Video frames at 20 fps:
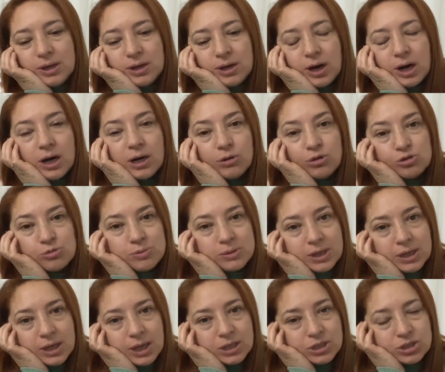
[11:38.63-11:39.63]

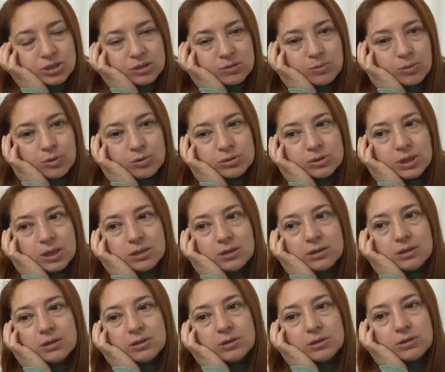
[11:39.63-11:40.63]
A101'e geçtim. Oradan
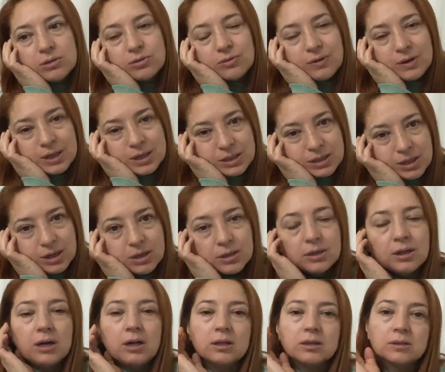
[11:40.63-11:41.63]
e, tuvalet
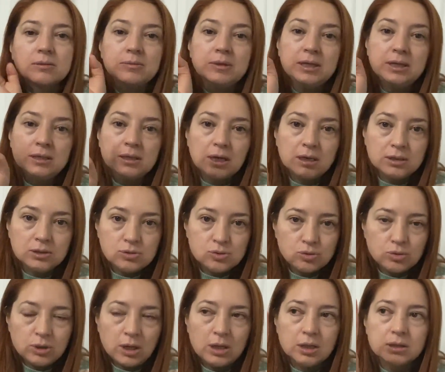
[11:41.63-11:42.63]
kağıdı aldım. iki tane
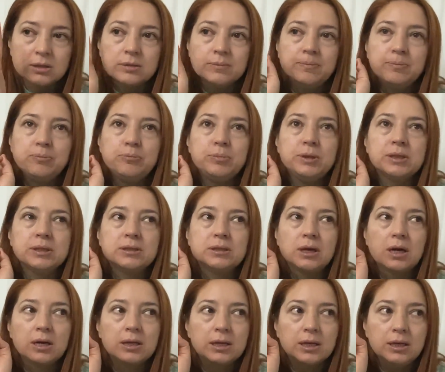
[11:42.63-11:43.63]
süt aldım. Bir
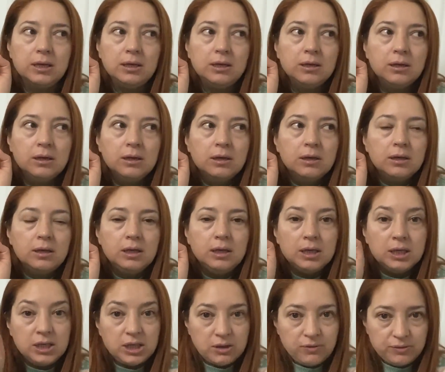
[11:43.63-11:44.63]
tane
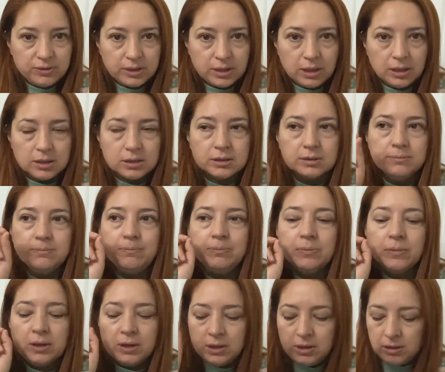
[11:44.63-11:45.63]
e, kefir aldım.
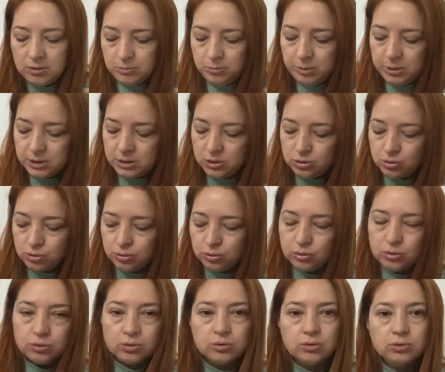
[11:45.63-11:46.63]
Bir de
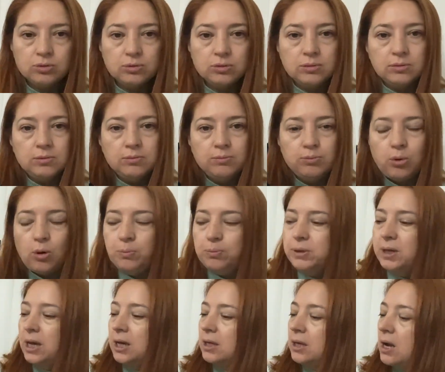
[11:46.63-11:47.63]
şu
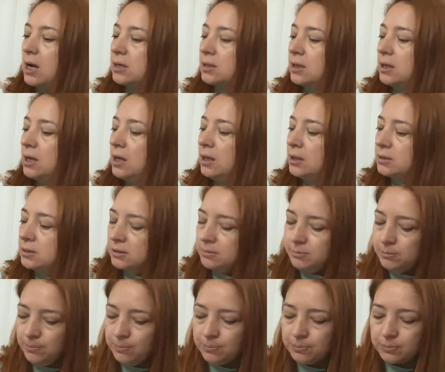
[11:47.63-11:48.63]
pop keklerden
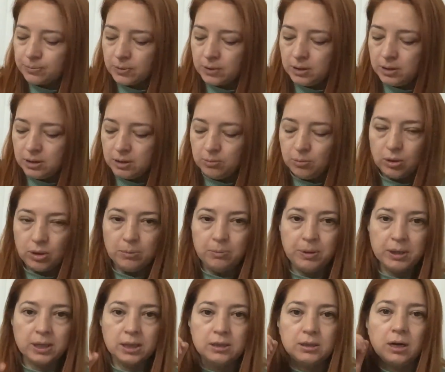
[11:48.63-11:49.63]
aldım. E, böyle
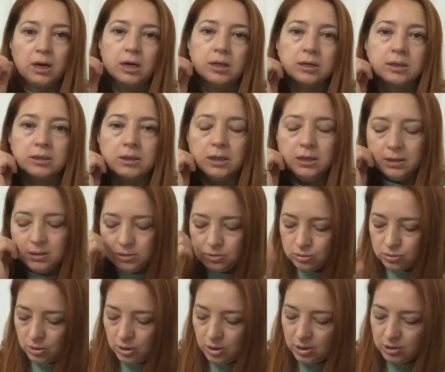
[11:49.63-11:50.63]
paket halinde.
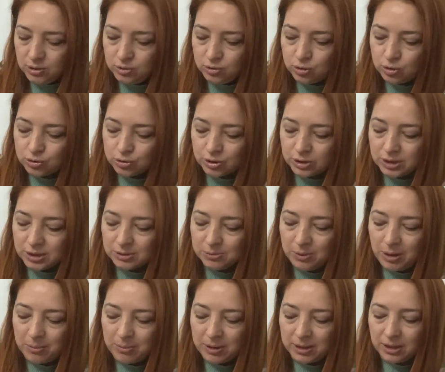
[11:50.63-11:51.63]
Çocuklarım
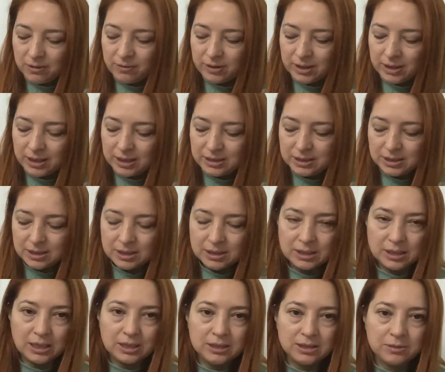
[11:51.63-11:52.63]
hemen eve getirir
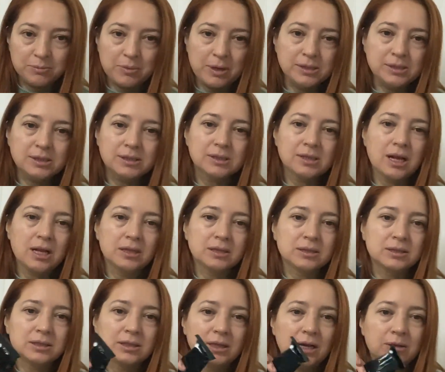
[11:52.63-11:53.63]
getirmez
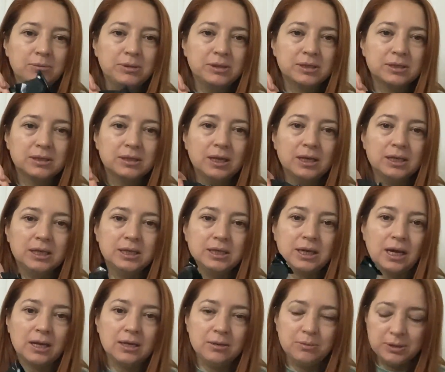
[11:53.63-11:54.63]
saldırdılar bitirdiler. İki
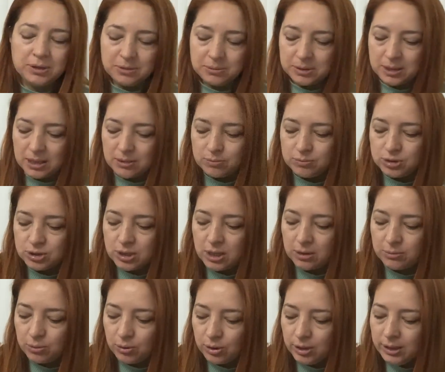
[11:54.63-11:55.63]
tane de bana
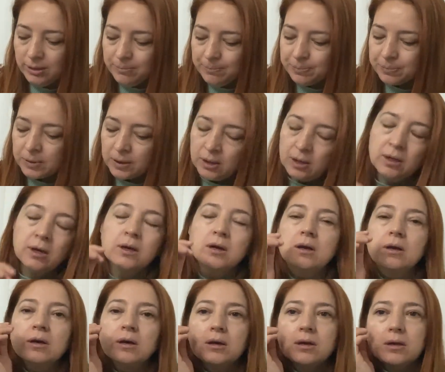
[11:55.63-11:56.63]
bırakmışlar böyle.
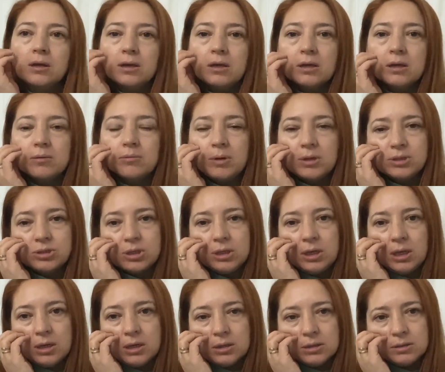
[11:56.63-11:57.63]
E, başka
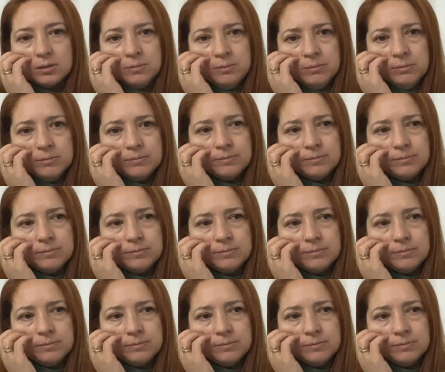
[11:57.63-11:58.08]
ne aldım?